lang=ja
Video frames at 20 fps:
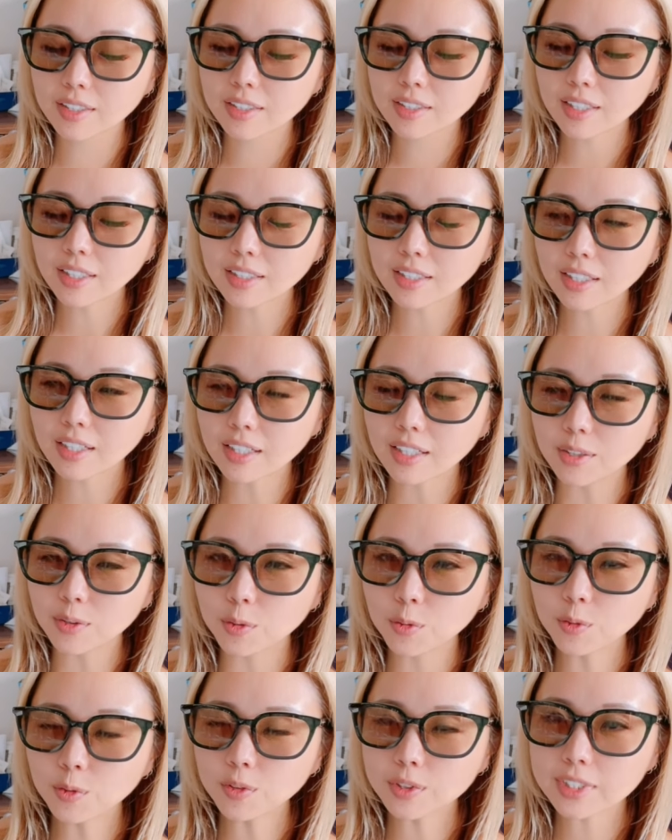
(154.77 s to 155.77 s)
ただ、
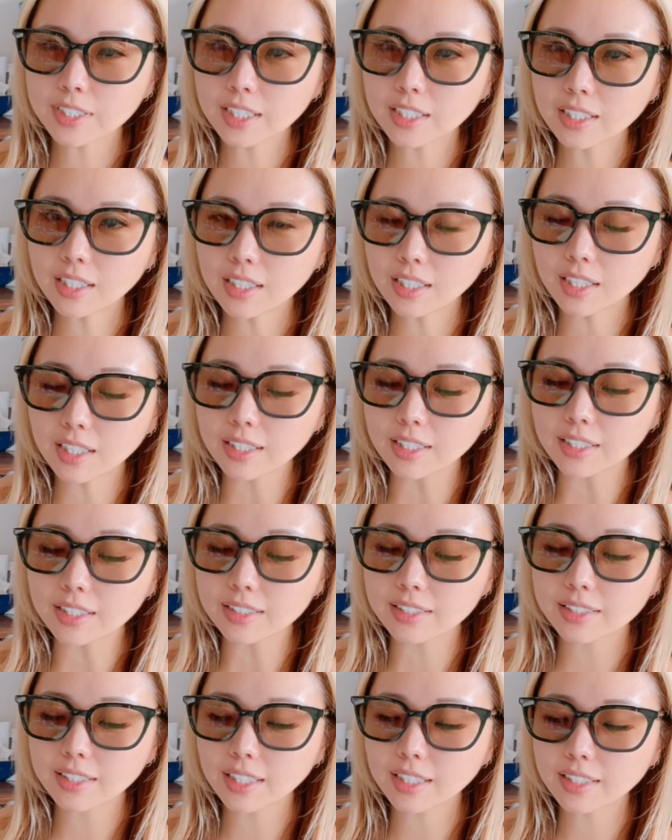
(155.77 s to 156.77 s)
大阪杯
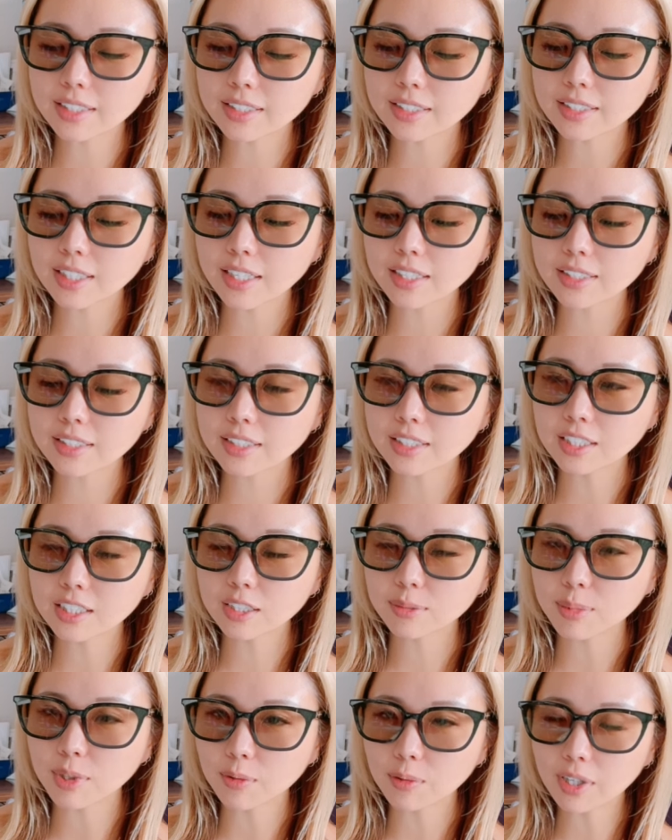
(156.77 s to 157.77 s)
再先
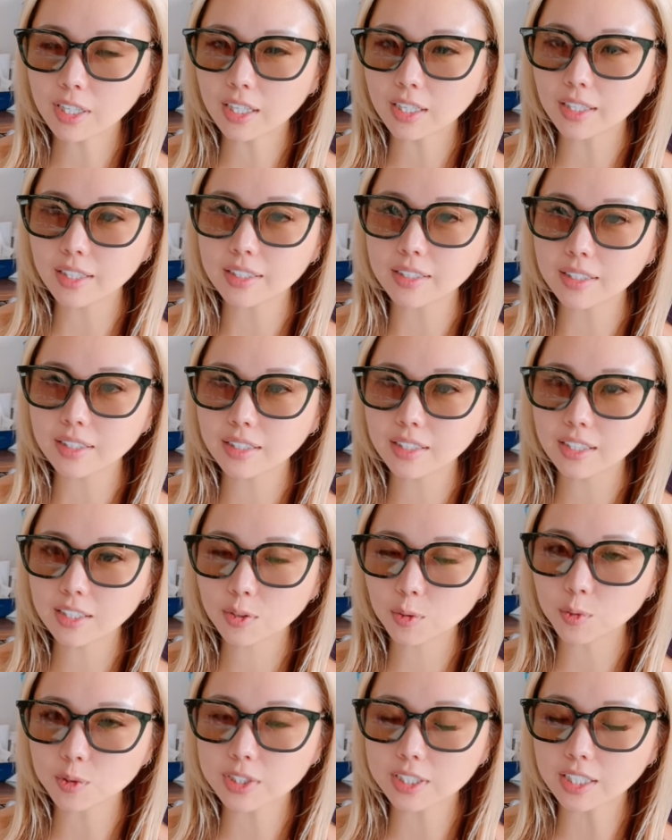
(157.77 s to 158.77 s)
着馬は2
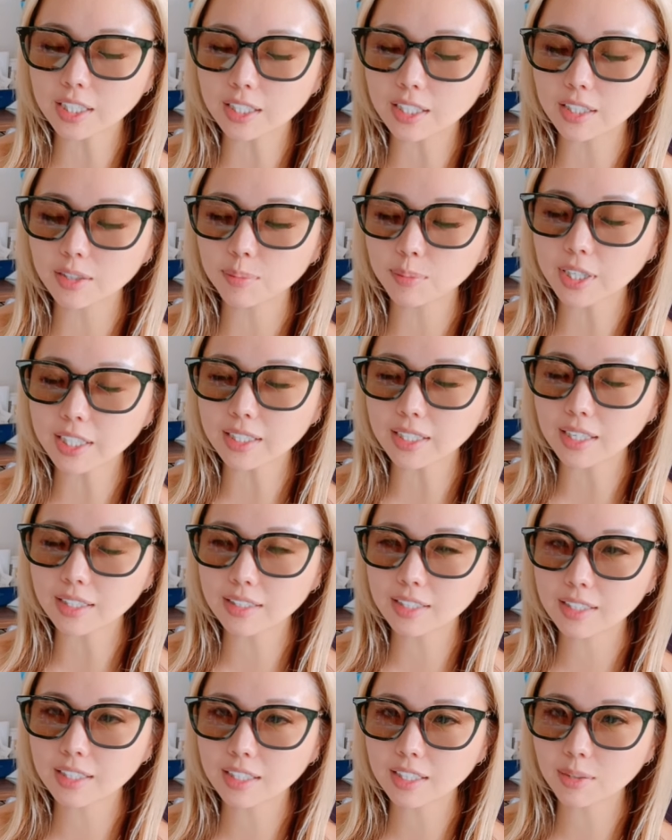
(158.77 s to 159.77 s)
頭しか馬券
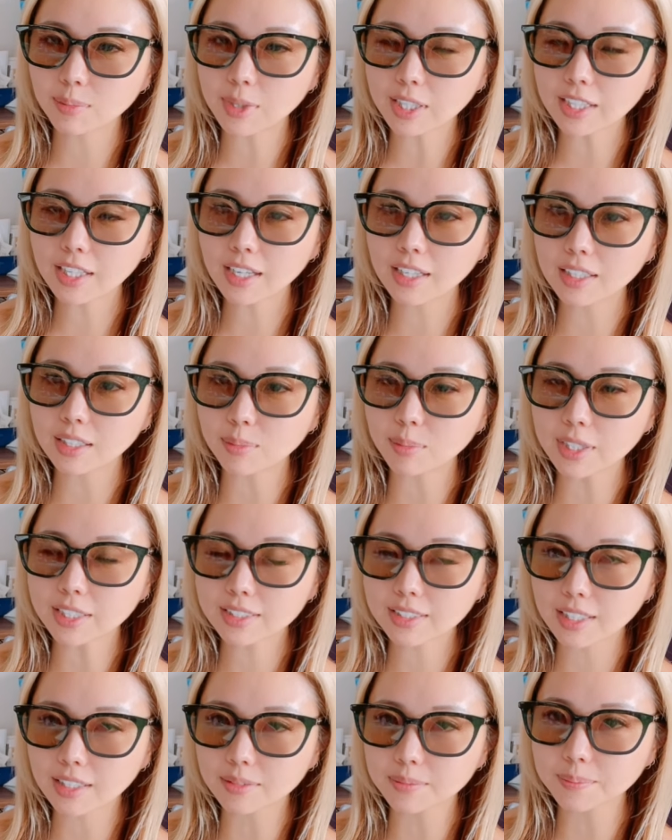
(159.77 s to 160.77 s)
に絡めていま
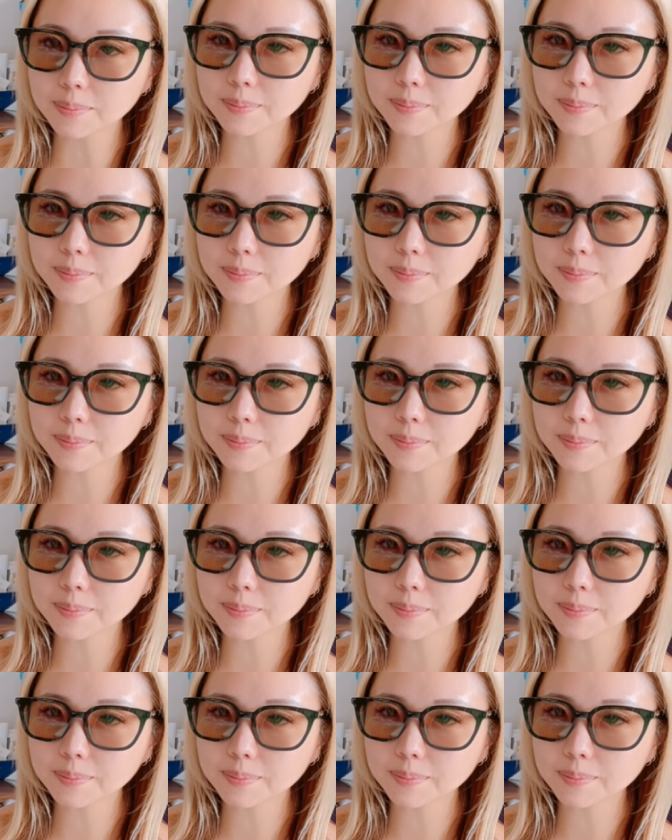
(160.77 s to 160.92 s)
せん。